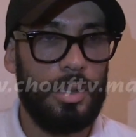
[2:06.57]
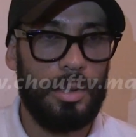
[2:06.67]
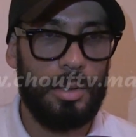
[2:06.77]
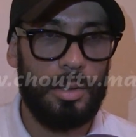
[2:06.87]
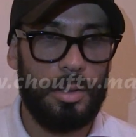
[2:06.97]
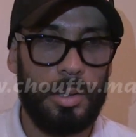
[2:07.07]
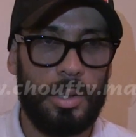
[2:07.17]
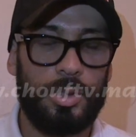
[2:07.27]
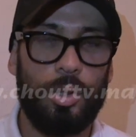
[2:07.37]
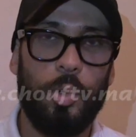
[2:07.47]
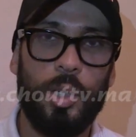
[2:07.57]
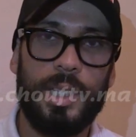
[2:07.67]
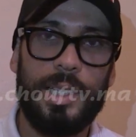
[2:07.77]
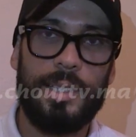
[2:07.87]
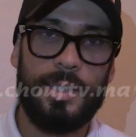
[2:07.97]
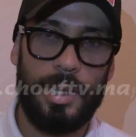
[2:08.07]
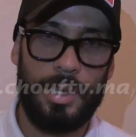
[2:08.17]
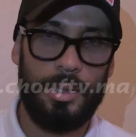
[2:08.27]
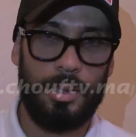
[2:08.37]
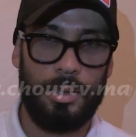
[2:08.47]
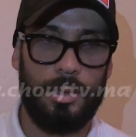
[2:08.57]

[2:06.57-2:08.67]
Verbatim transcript: الطموح آه، ديالي الزائد